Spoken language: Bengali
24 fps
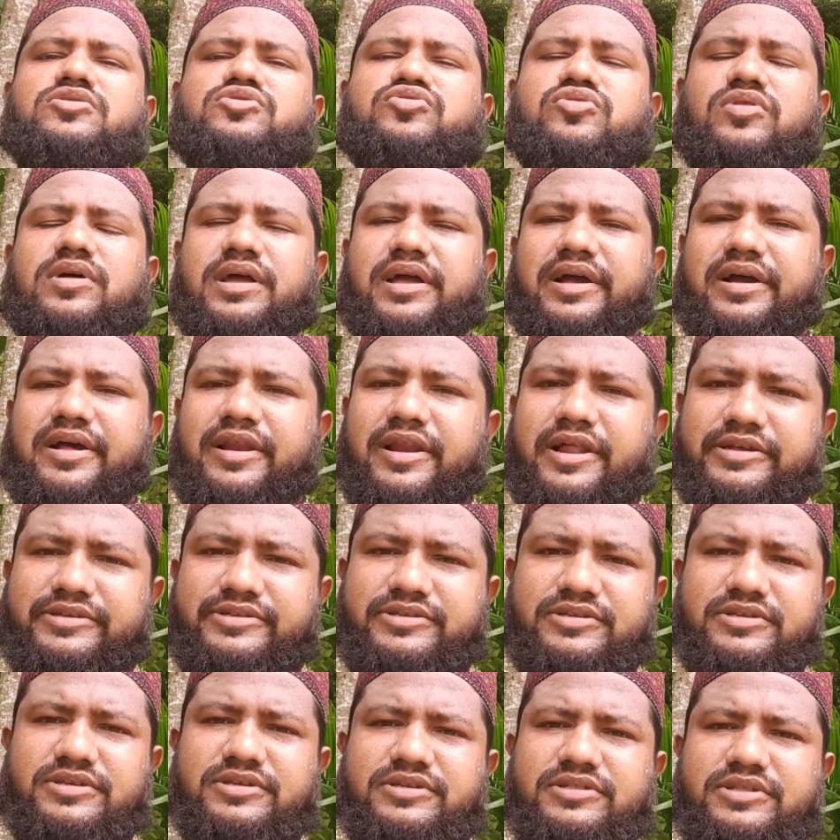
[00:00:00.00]
সুরা এখলাস
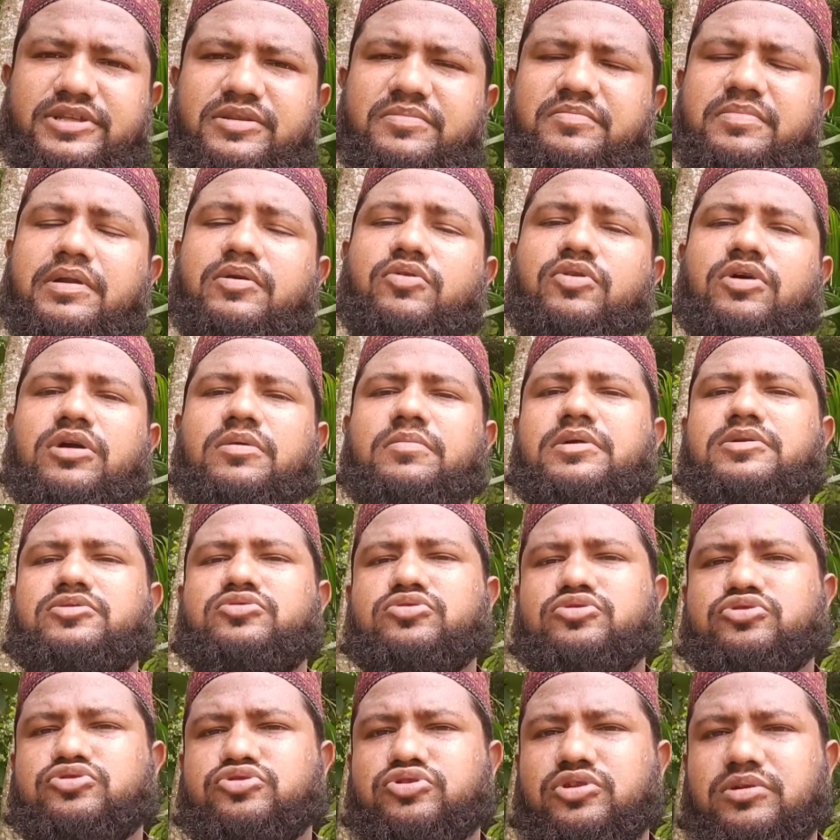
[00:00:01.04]
তিনবার কয়েকবার
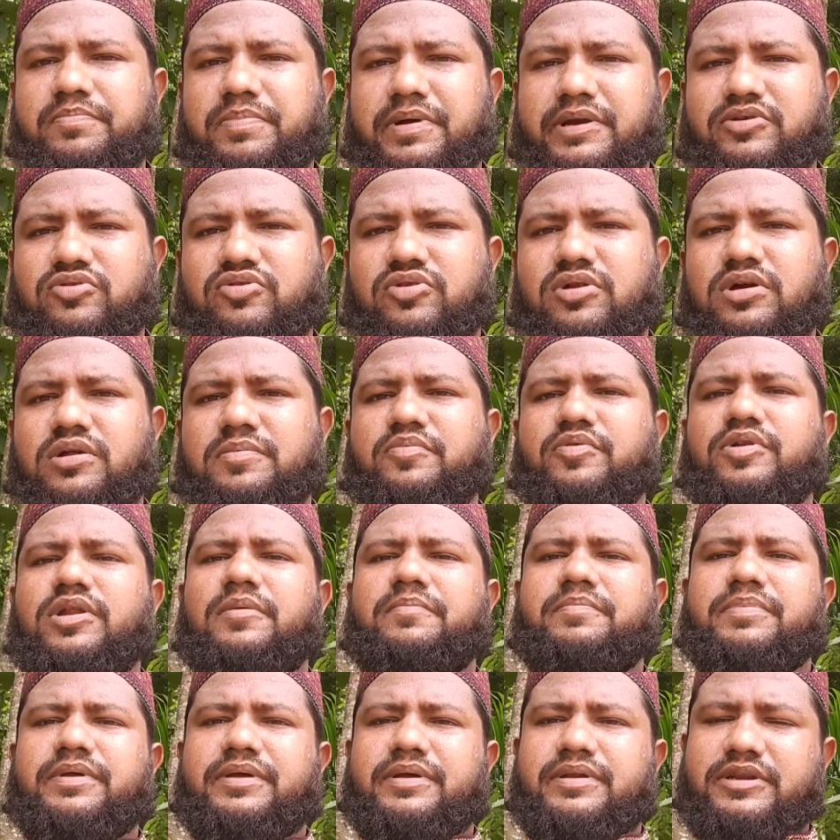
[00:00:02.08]
দূর শরীর পাঠ করার পরে
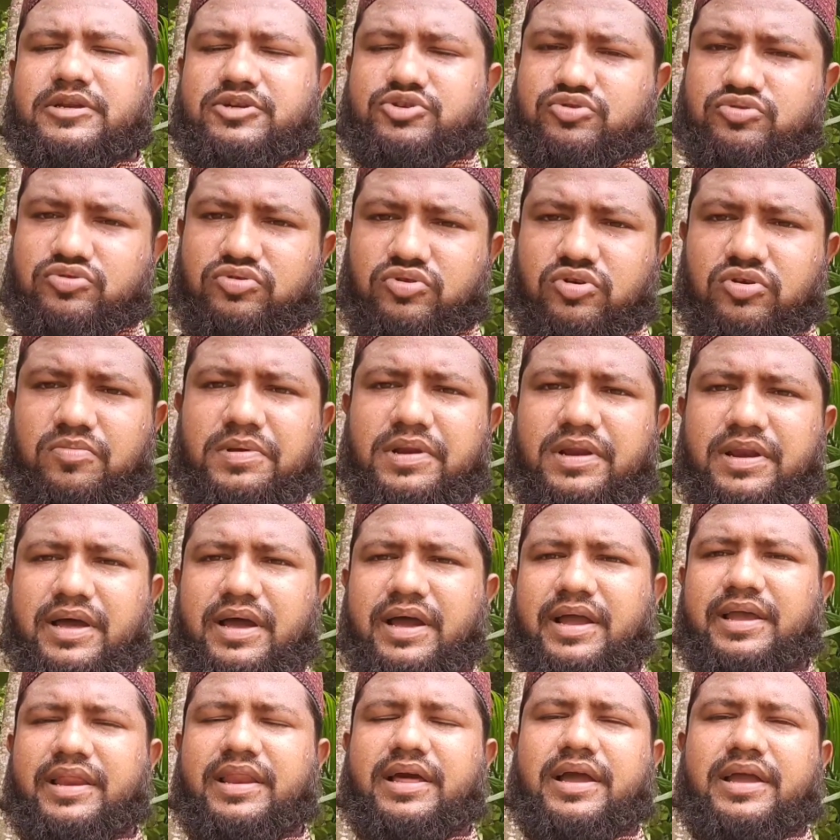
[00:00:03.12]
আপনি এটা শুরু করবেন
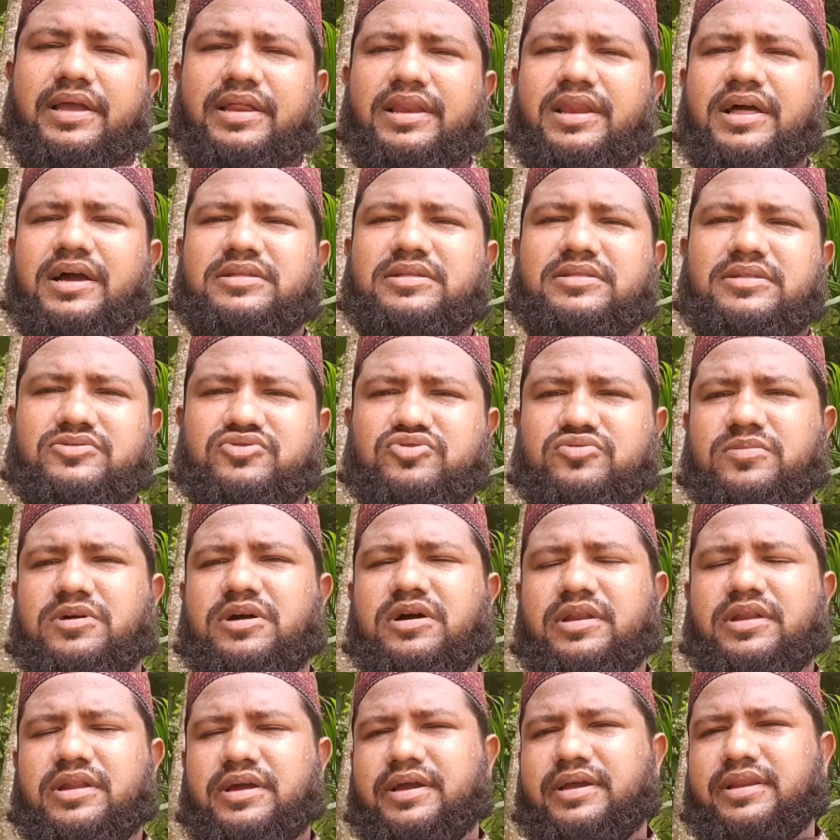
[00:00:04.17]
লা ইলাহা ইল্লান্তা
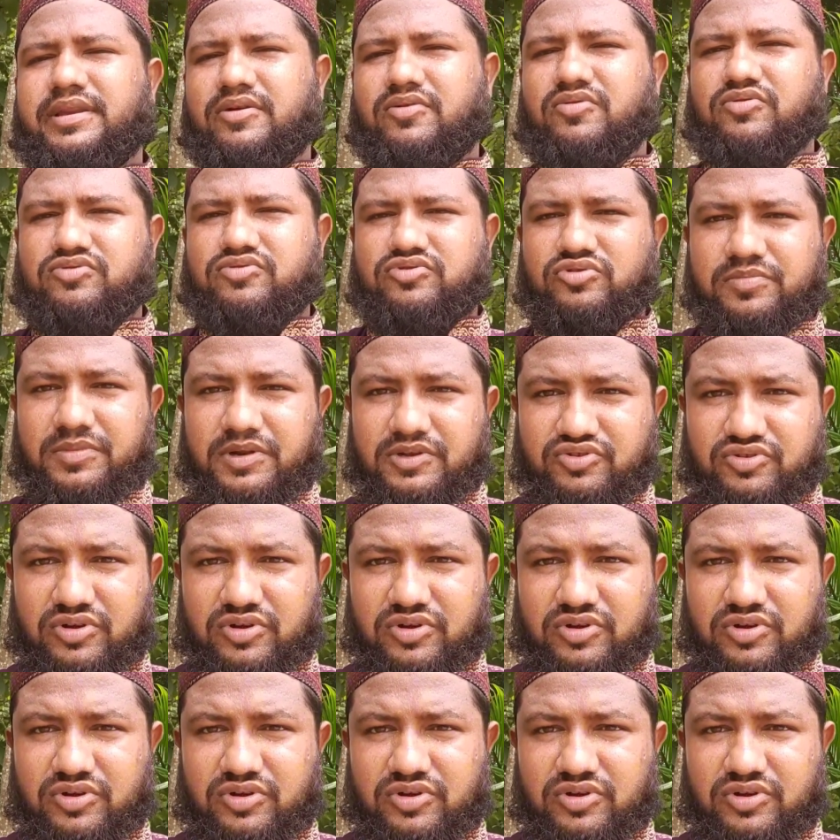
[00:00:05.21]
সুবহানাকা ইন্নী কুনতু